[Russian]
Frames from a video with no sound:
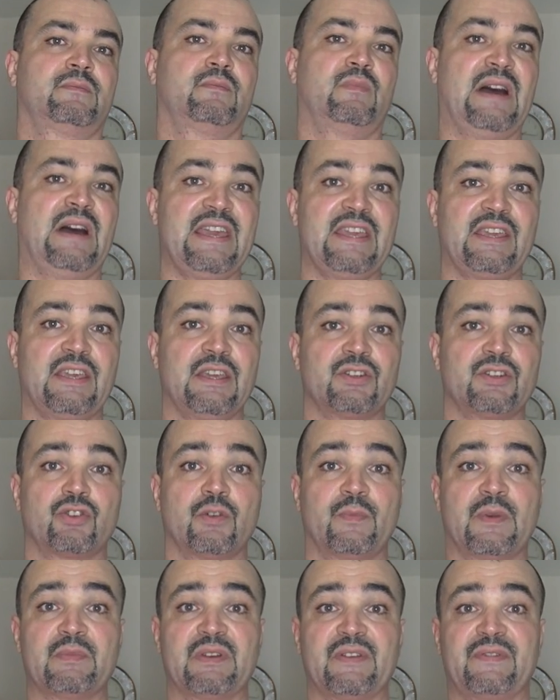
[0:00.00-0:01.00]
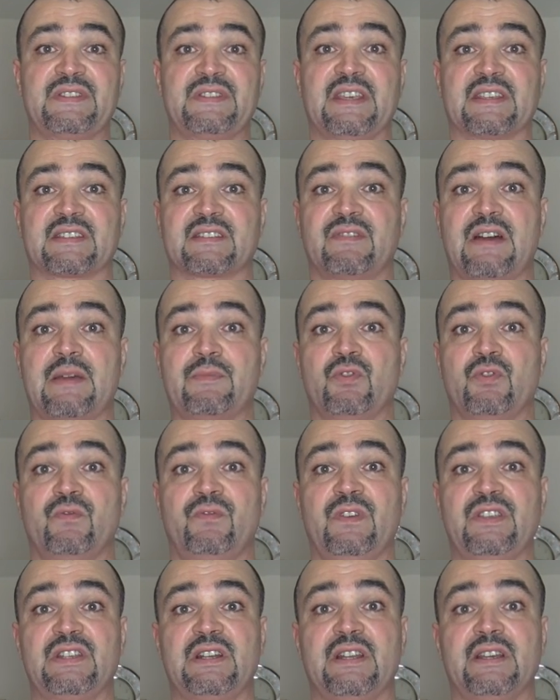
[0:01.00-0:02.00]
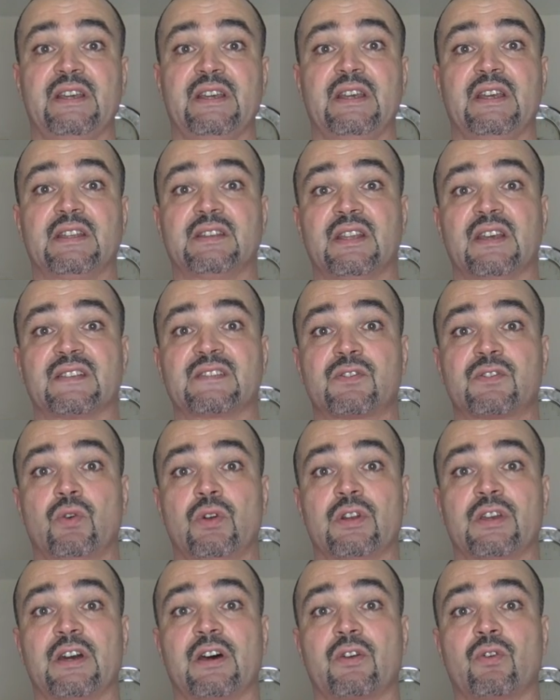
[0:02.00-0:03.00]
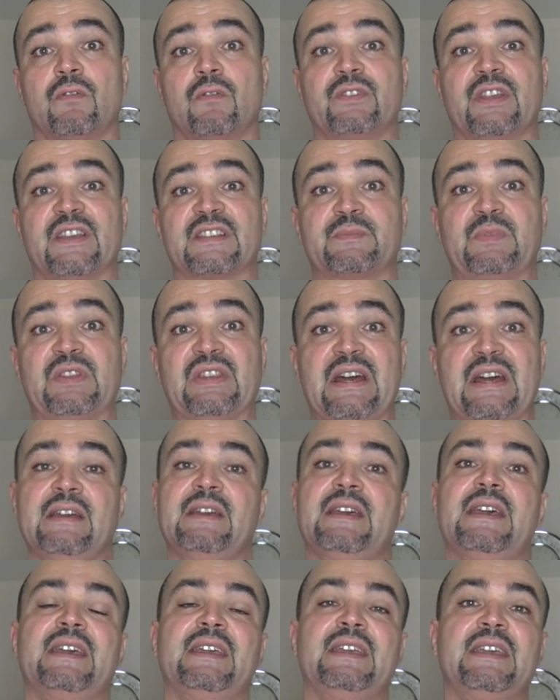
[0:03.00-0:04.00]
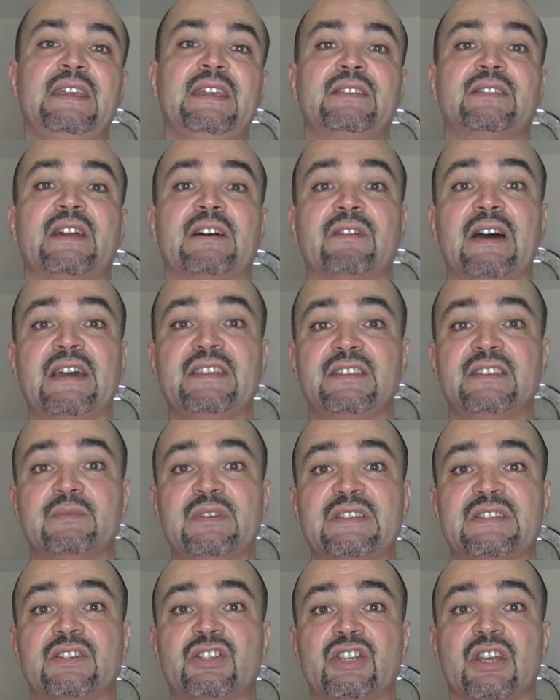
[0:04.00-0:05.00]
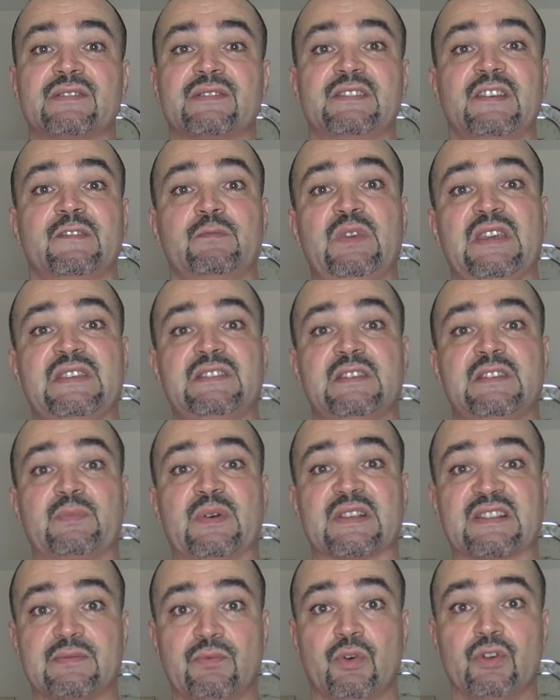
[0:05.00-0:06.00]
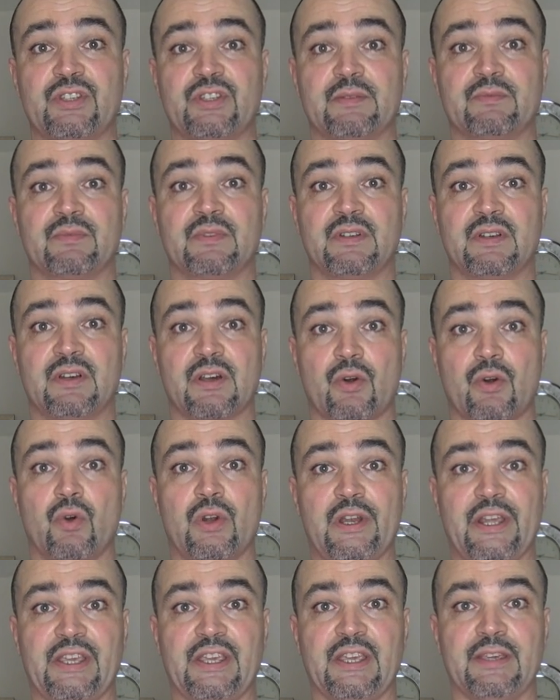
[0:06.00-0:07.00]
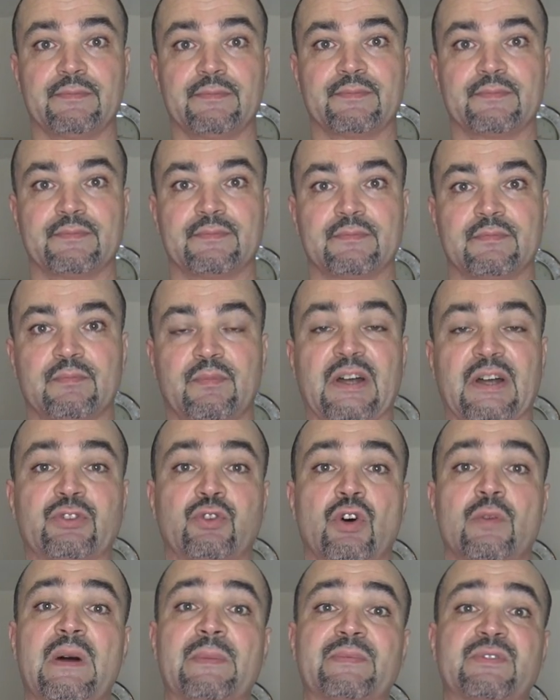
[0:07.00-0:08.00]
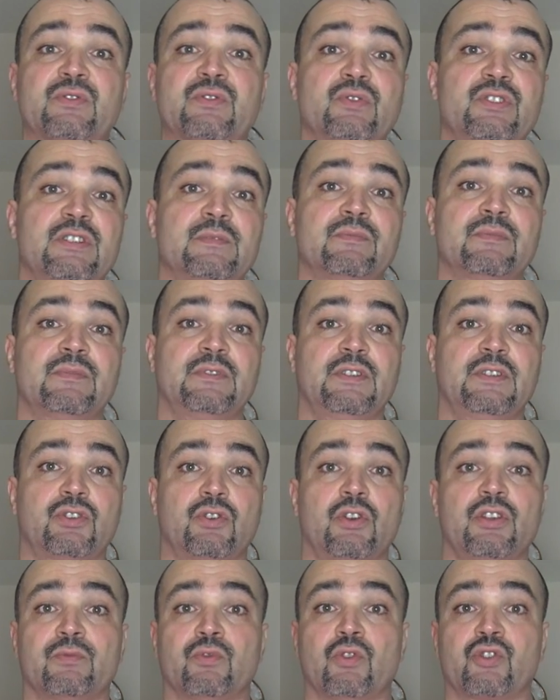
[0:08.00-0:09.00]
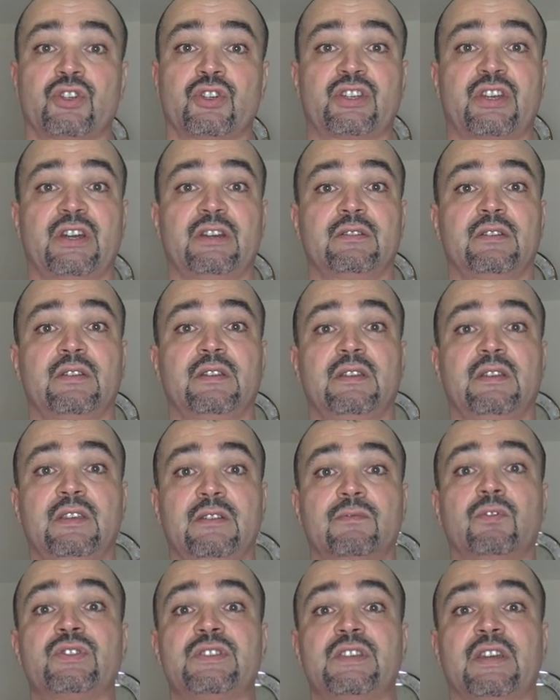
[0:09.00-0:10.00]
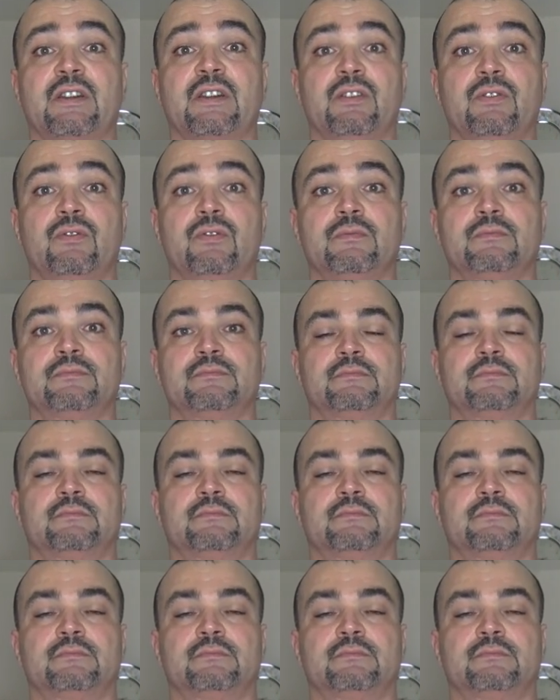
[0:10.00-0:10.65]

майки, чтобы мы все с вами увидели, насколько ровная спина. И давайте мы сейчас все вместе посмотрим ролики. Потом обсудим еще немножечко его технику.